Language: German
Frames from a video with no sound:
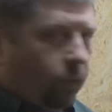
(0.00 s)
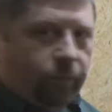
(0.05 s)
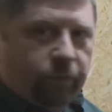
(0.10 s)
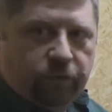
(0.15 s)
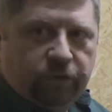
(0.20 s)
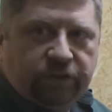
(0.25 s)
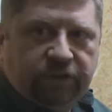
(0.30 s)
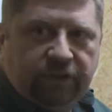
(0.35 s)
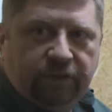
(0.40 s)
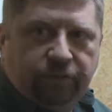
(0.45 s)
oben
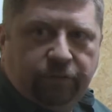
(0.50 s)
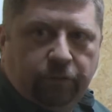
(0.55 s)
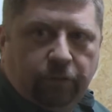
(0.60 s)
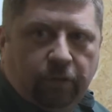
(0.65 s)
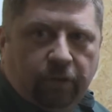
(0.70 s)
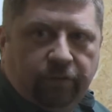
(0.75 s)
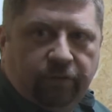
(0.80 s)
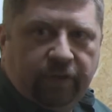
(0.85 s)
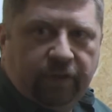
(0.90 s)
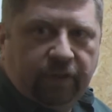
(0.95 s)
durchs
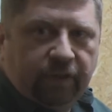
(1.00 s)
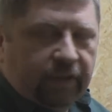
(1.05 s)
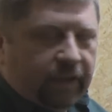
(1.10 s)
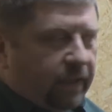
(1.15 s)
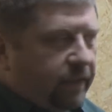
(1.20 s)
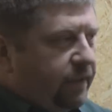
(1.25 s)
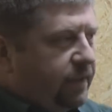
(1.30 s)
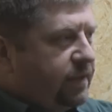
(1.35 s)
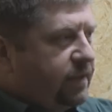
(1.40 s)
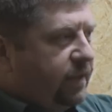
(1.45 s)
Siphonrohr wähle,
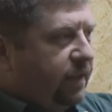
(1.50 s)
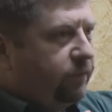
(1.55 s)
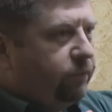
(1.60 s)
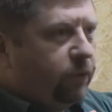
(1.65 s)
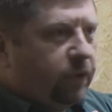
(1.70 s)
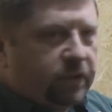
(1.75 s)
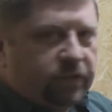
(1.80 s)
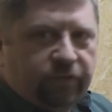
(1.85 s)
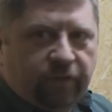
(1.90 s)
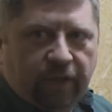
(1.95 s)
kann ich sehen,
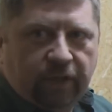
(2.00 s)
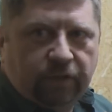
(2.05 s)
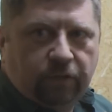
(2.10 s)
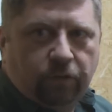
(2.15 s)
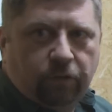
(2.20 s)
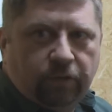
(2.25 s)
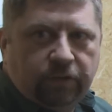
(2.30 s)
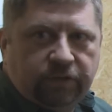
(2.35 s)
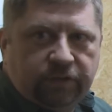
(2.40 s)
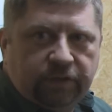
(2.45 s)
wo das
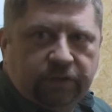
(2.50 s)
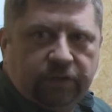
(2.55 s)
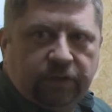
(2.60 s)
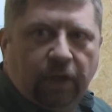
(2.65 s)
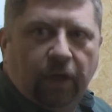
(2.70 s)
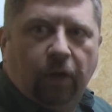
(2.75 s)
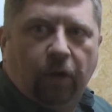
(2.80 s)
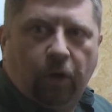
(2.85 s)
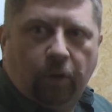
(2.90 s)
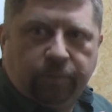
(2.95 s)
Fadenkreuz ist,
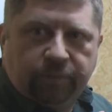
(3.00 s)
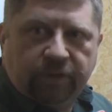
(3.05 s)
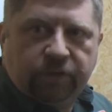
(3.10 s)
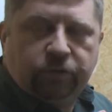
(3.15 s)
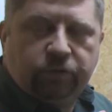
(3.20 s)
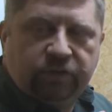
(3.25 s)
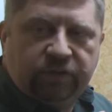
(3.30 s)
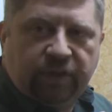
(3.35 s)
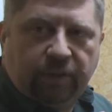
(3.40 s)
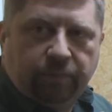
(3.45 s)
ob das
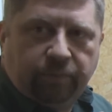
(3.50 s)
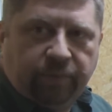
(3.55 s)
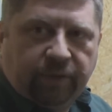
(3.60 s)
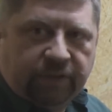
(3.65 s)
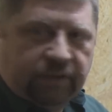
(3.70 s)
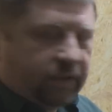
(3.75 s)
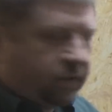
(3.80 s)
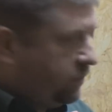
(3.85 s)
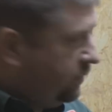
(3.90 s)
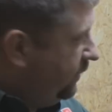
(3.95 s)

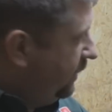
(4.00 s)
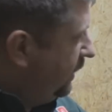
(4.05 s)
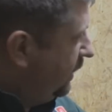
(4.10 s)
zusammenpasst. Also